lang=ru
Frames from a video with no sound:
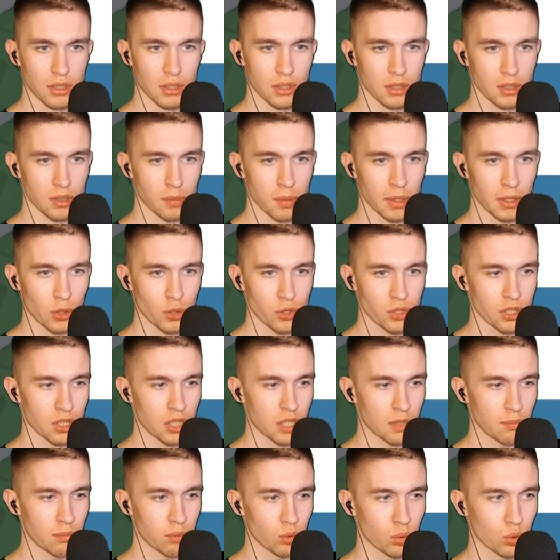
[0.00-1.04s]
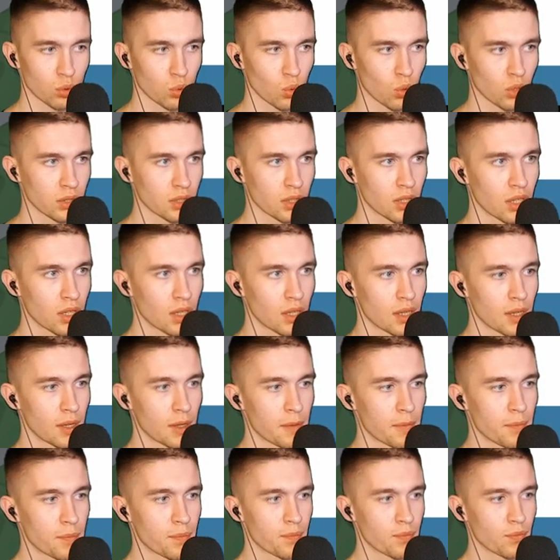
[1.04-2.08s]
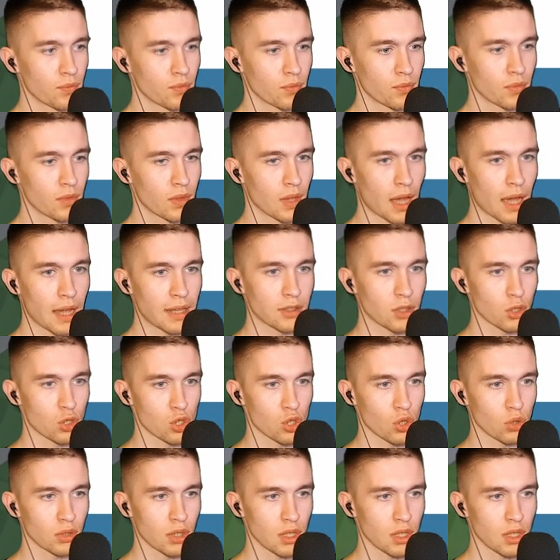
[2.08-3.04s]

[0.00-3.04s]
э, молоденький бутон. А этот что у